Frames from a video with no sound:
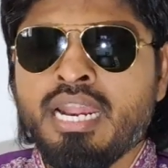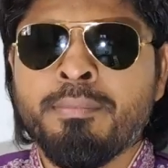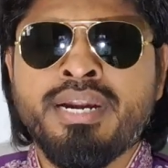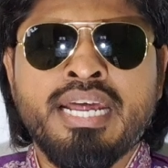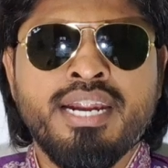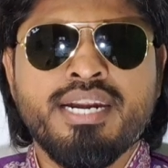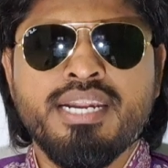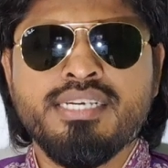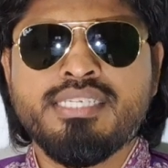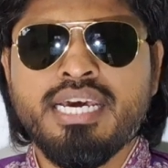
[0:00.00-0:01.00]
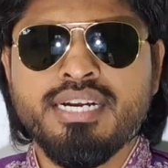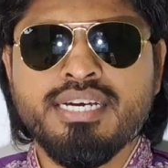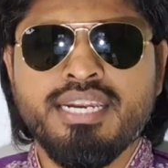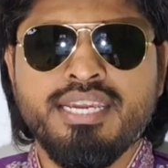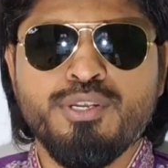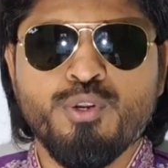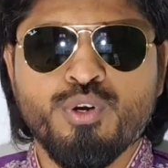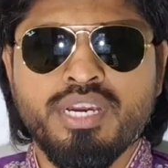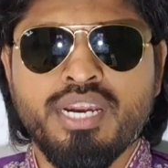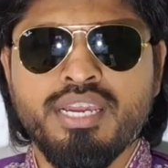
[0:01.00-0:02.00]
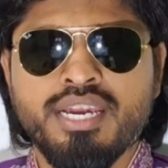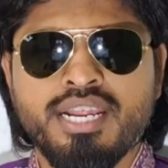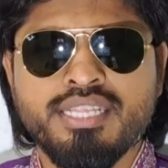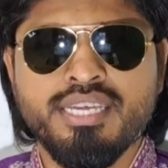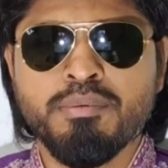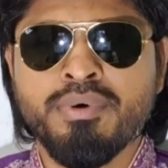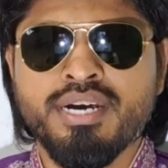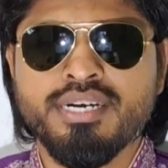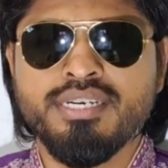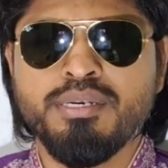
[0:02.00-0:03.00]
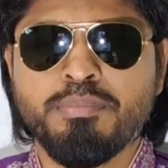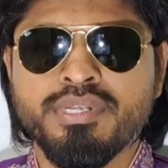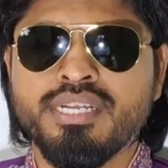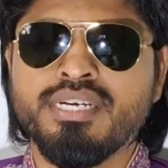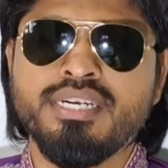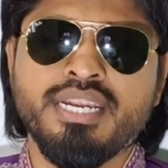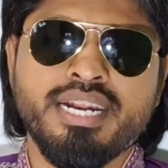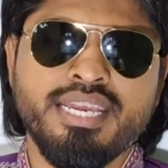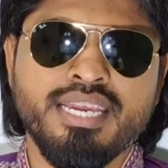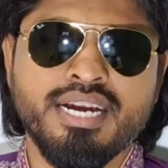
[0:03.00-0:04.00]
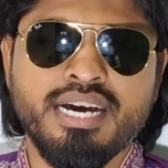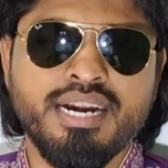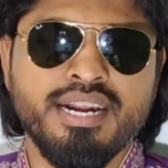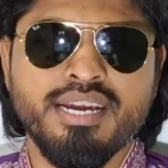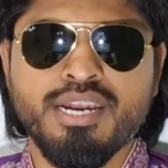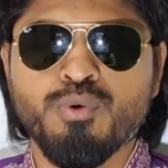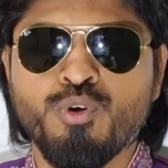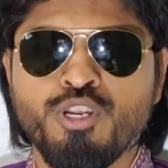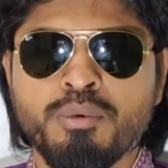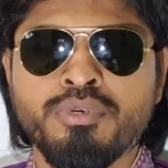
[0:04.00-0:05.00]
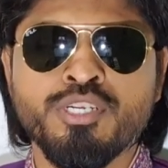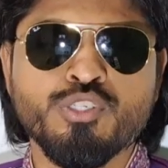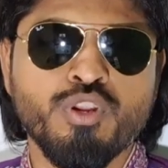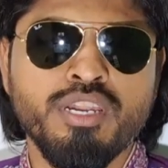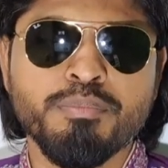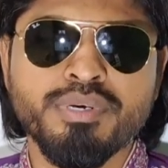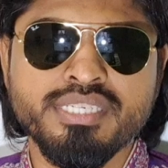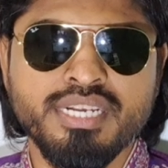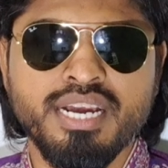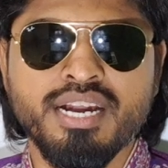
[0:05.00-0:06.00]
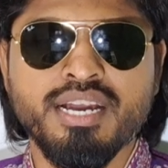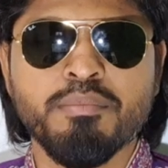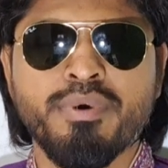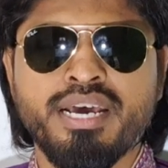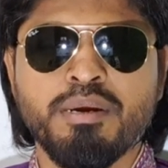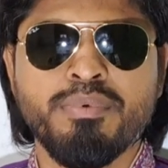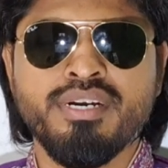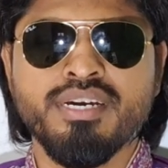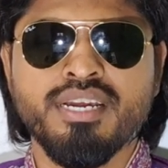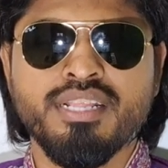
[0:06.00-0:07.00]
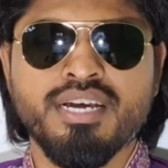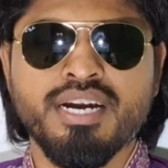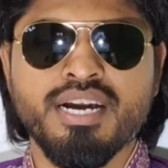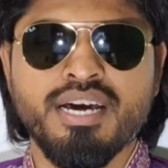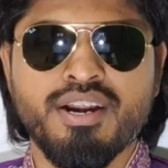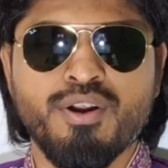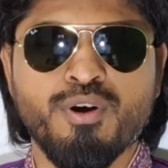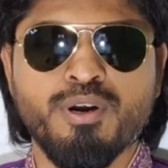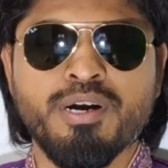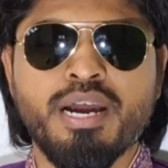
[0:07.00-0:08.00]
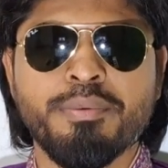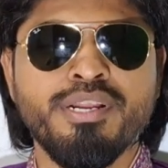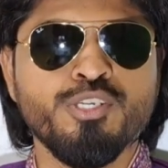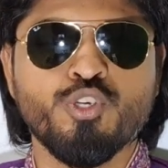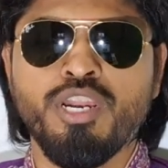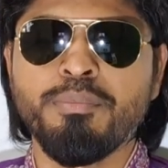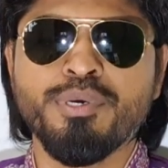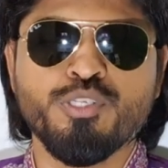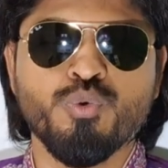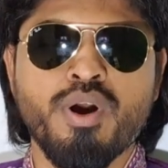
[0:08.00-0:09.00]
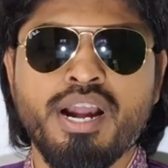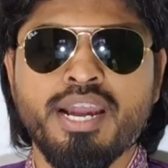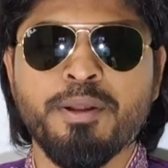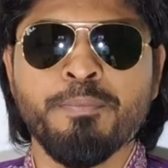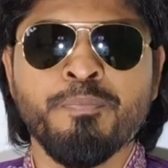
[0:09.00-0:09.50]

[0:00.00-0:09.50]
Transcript: நம்ம நாட்டில் சர்க்கரை நோயாளிகள் அதிகமாக இருப்பதற்கு நிறைய காரணங்கள் உண்டு அப்படின்னு சொல்லி பேசுகிறாங்க மரபணுக்கள் தான் காரணம் அப்படின்னு சொல்லி பேசுவாங்க